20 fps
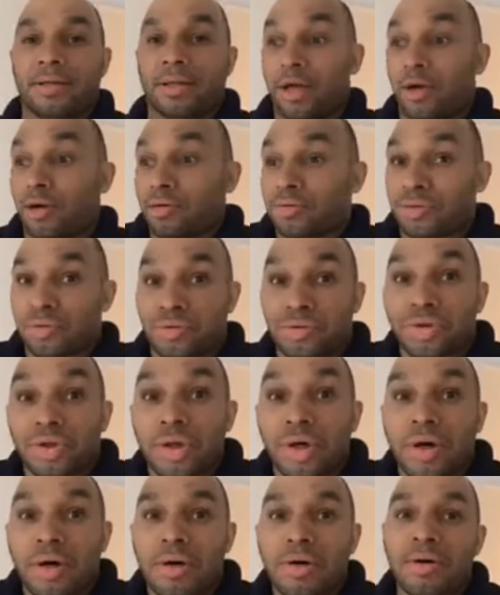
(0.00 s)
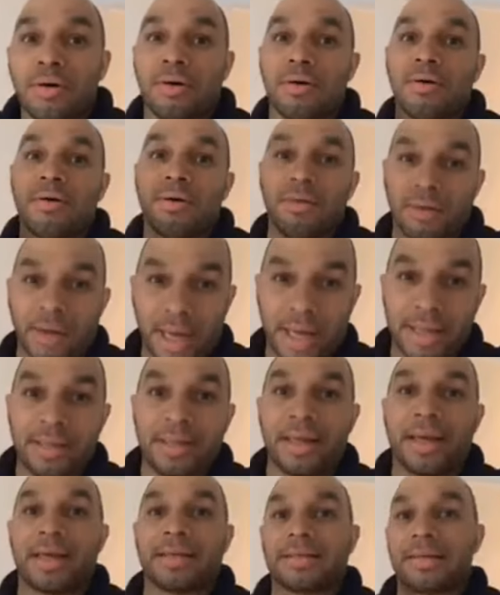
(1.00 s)
de construcción o
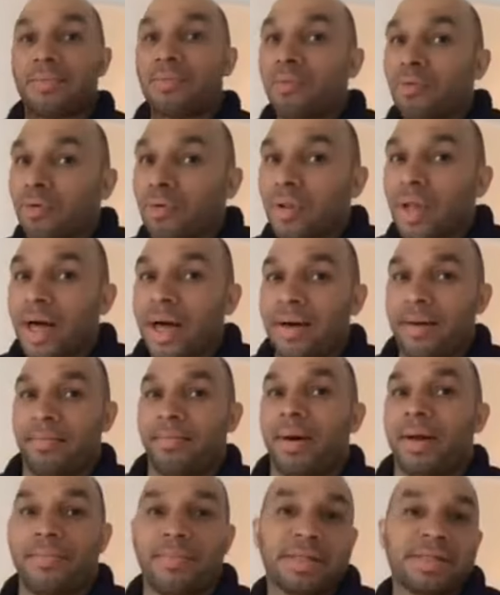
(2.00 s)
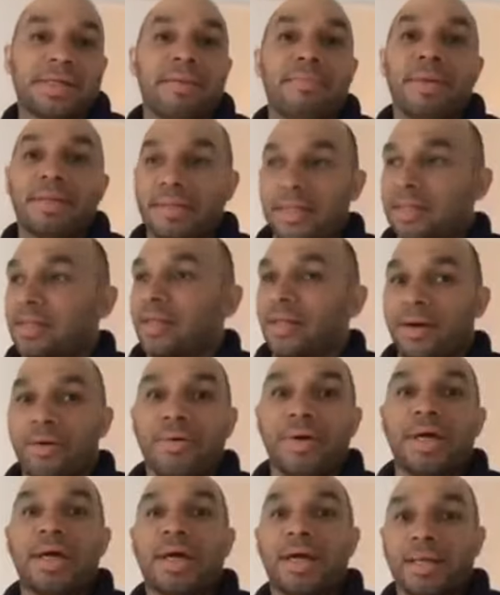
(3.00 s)
gente que se muda, especialmente este de
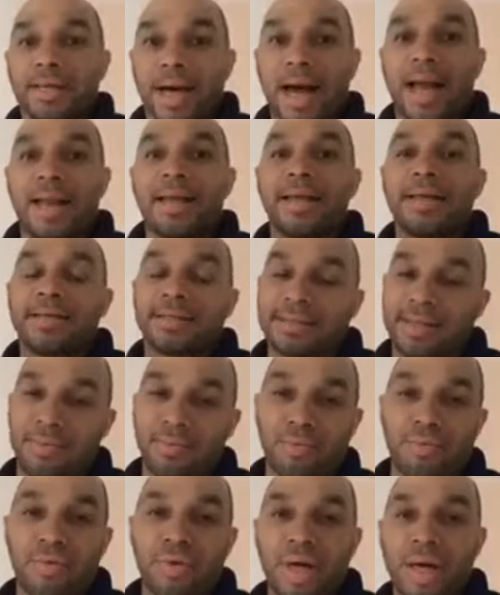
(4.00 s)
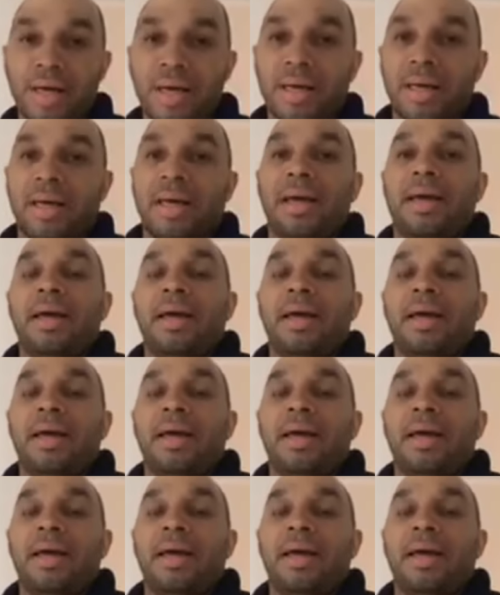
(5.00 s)
hoy es que es alguien que se muda